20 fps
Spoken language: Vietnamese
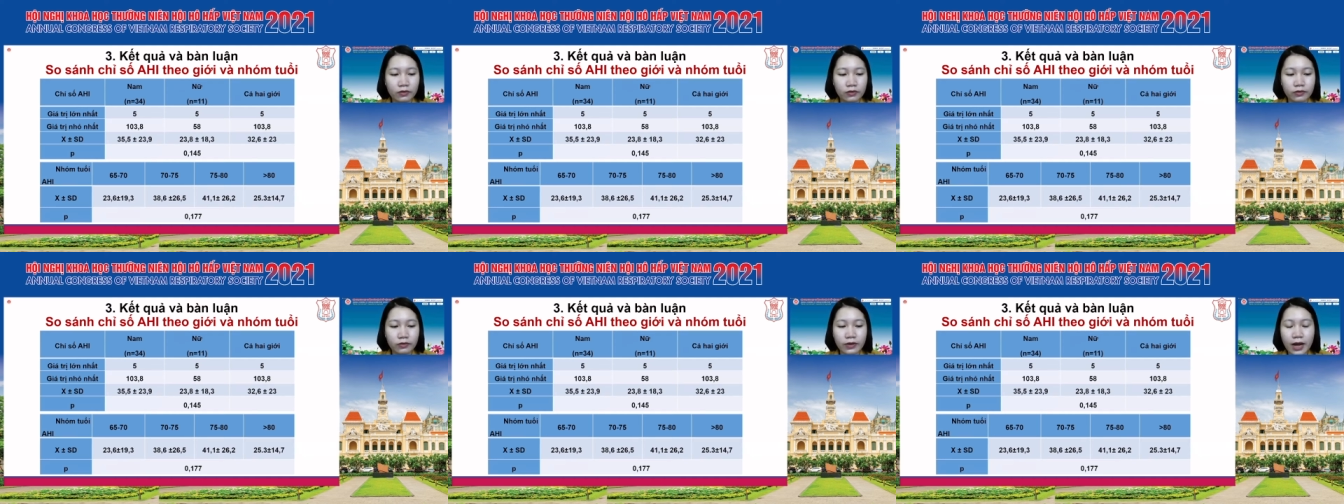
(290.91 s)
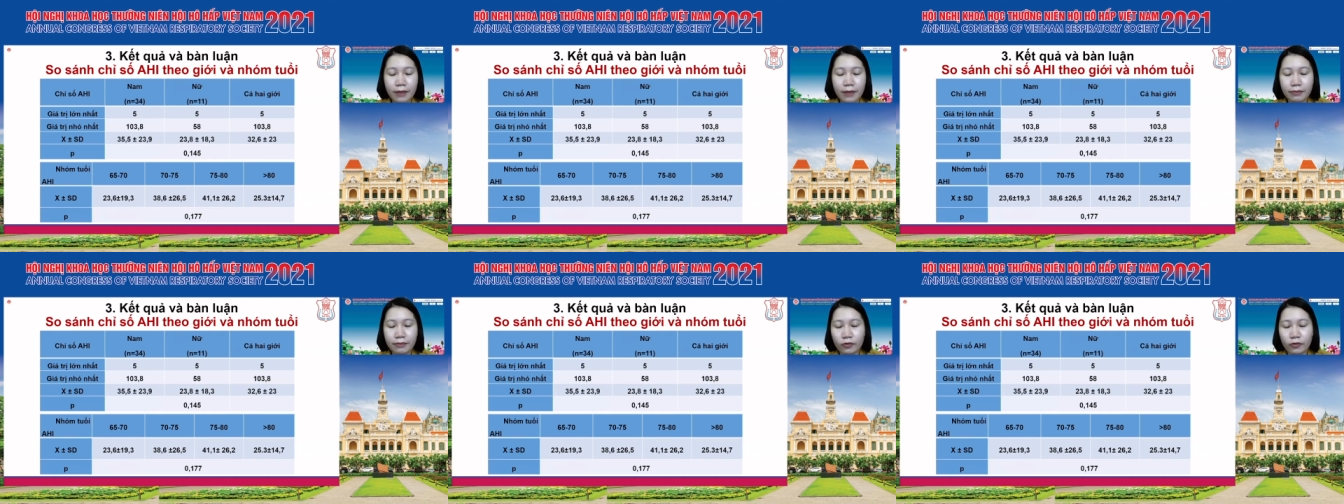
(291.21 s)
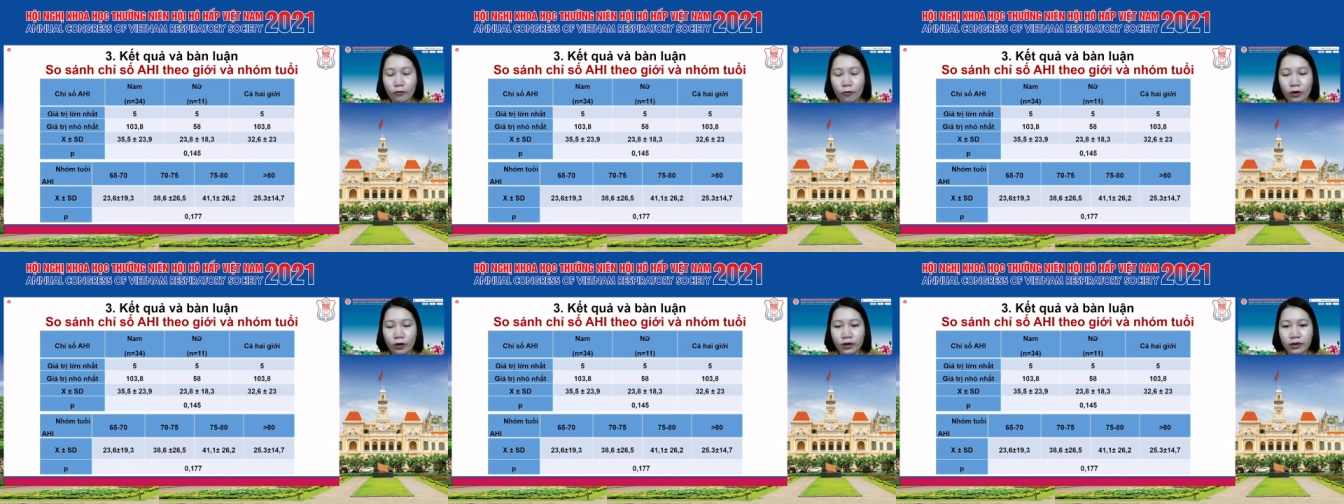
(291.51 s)
5
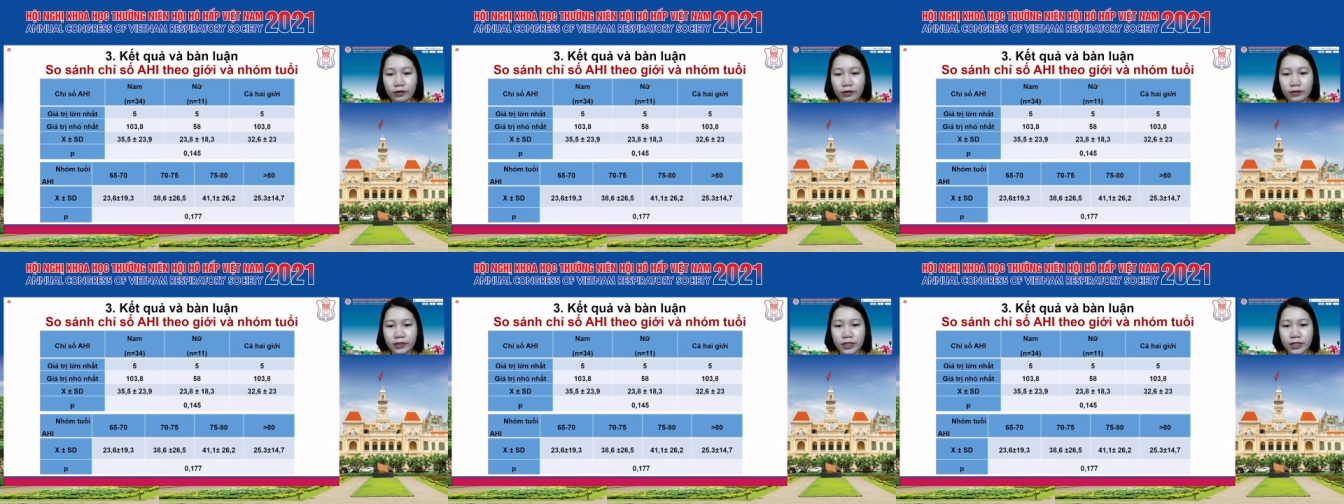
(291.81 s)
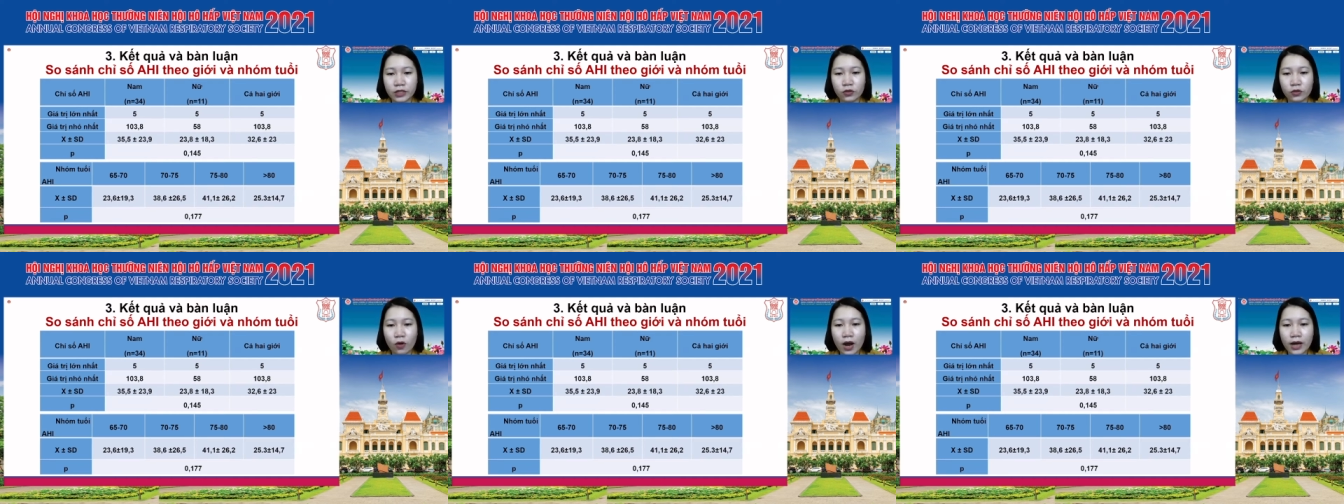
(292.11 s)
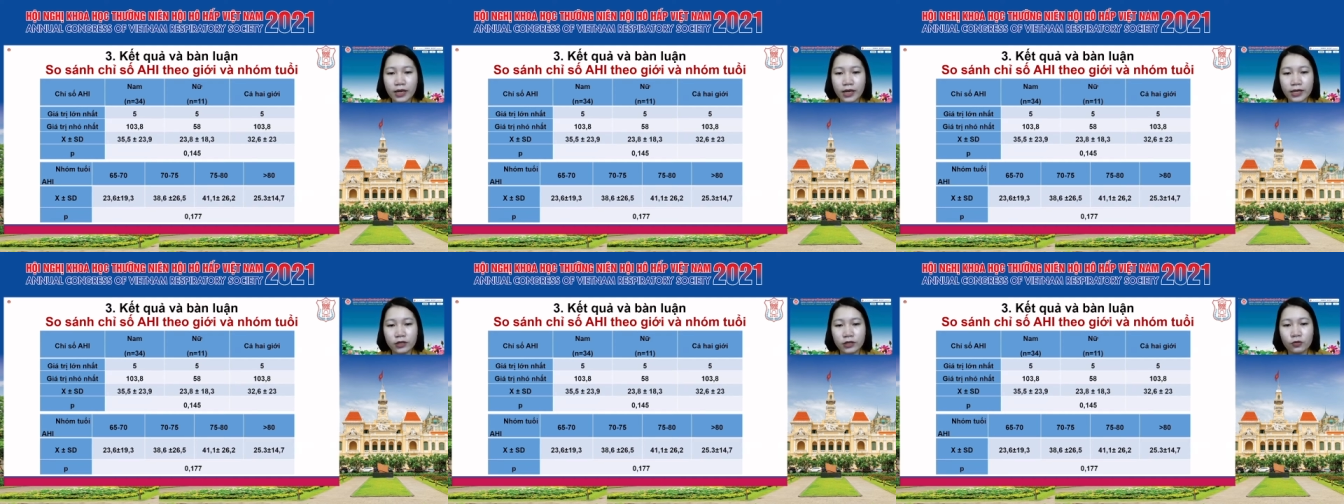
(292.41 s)
của chỉ số
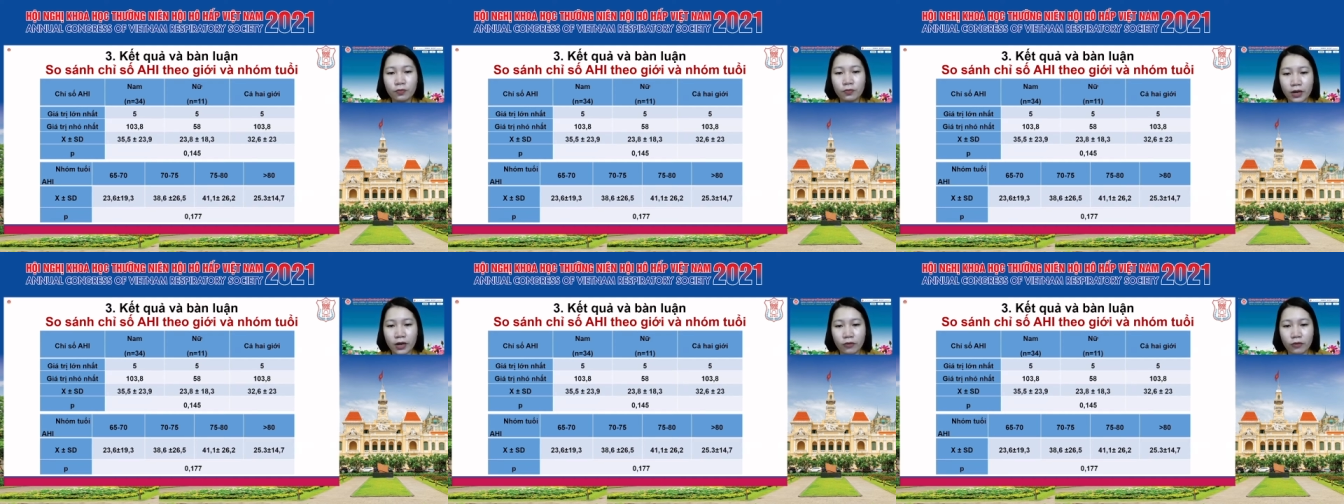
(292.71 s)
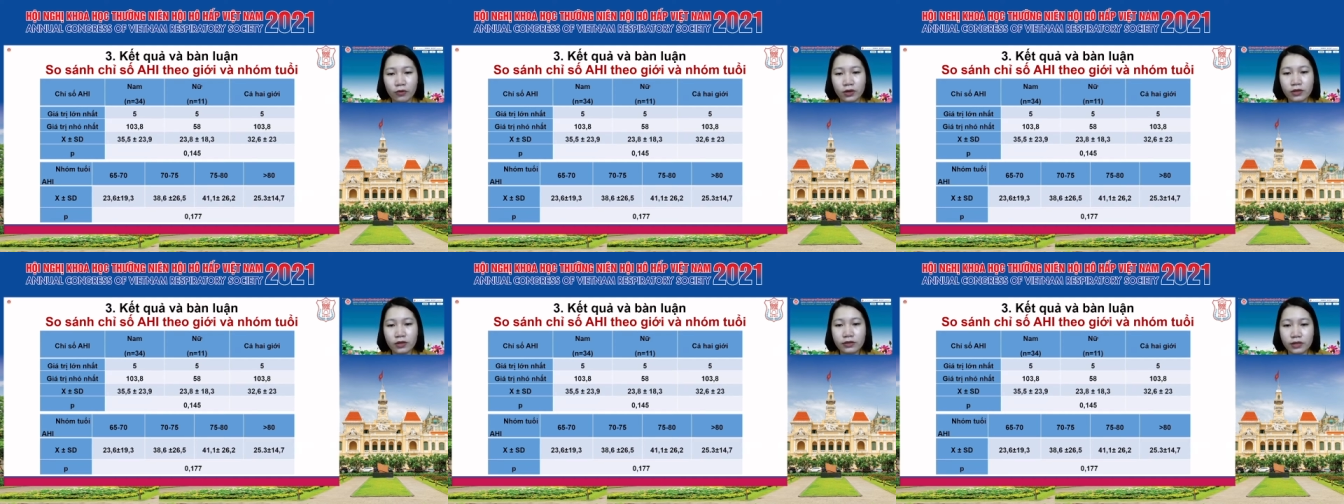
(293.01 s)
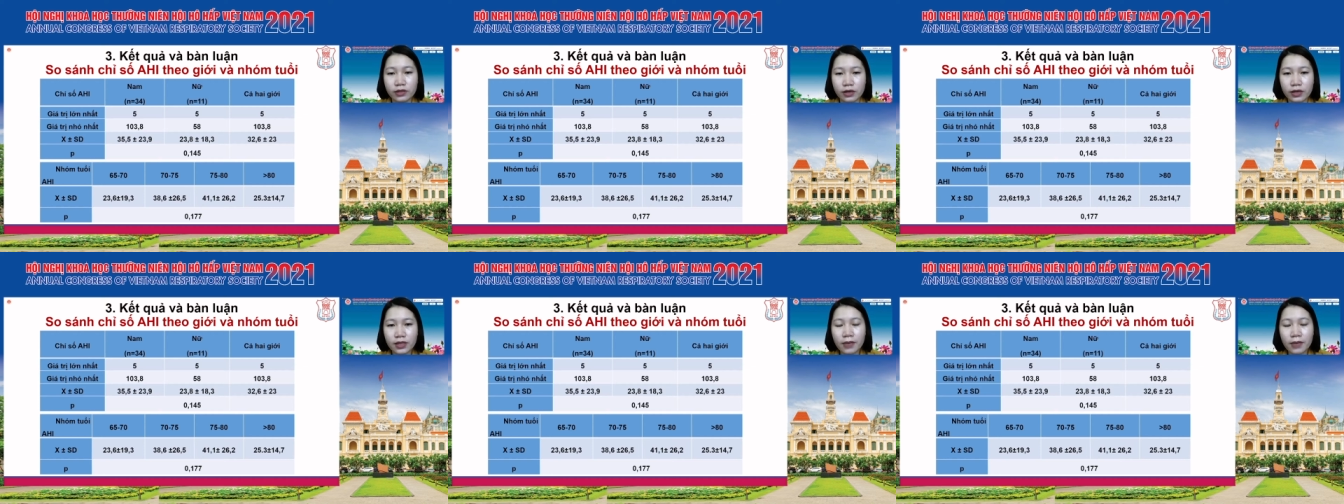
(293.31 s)
ASI trung bình của nữ
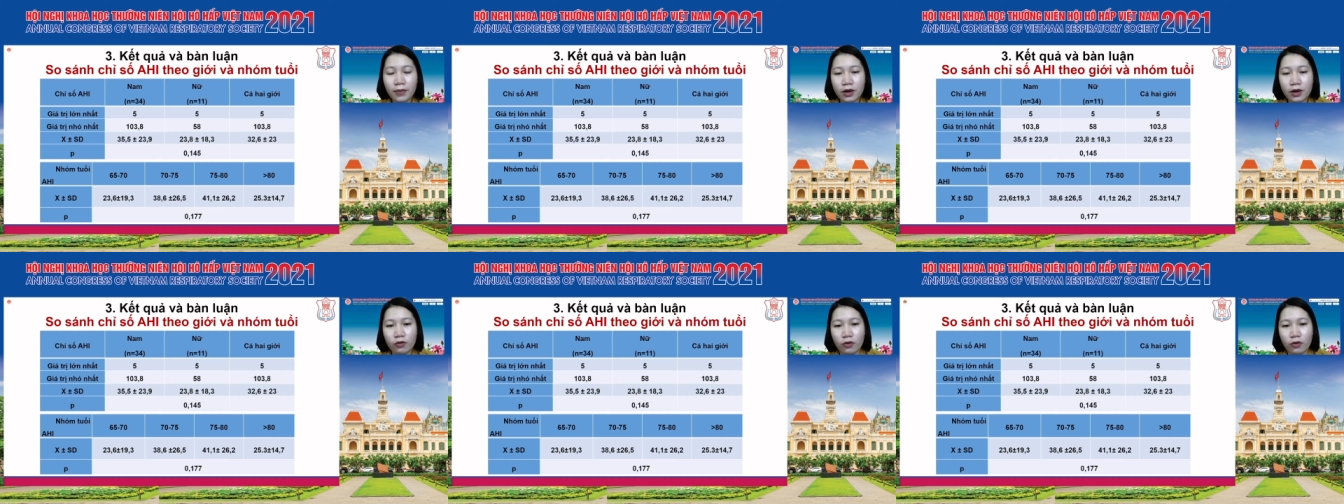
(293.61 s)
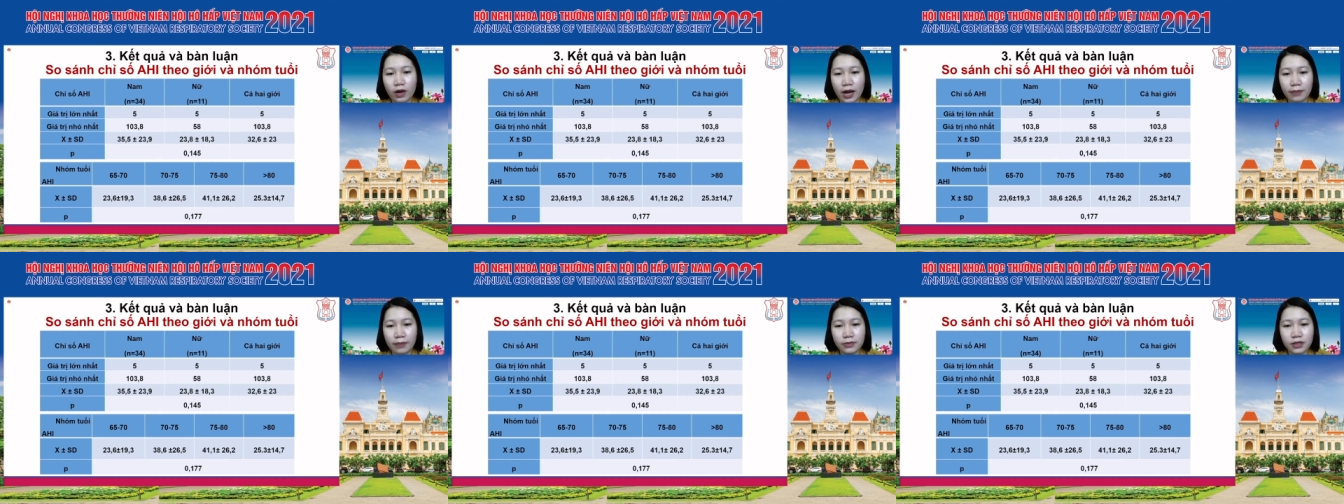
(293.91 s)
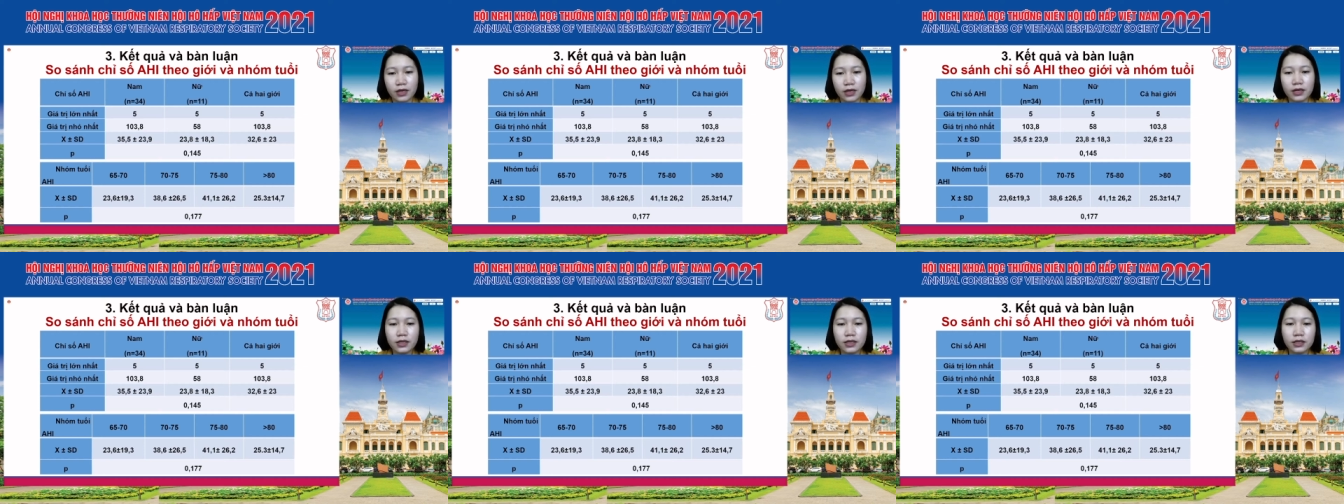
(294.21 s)
giới thấp hơn của nam
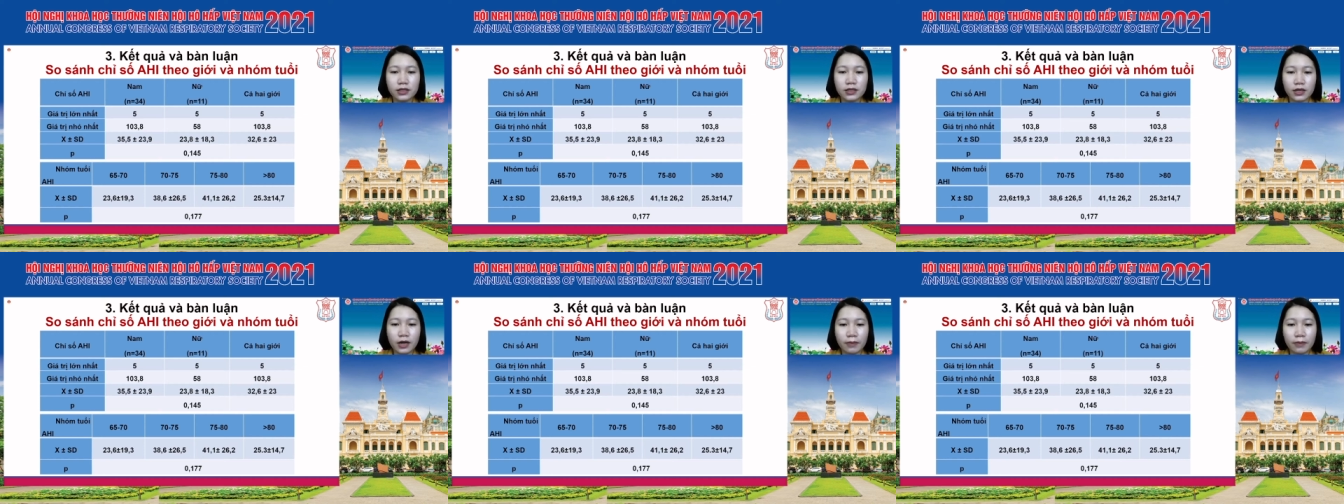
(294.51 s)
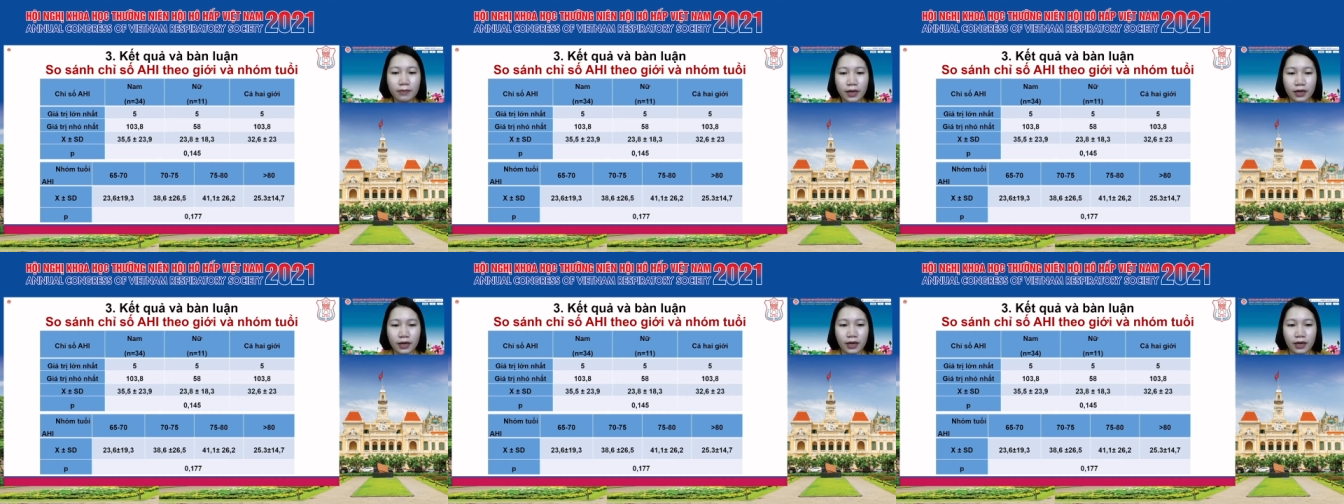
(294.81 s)
giới nhưng sự khác biệt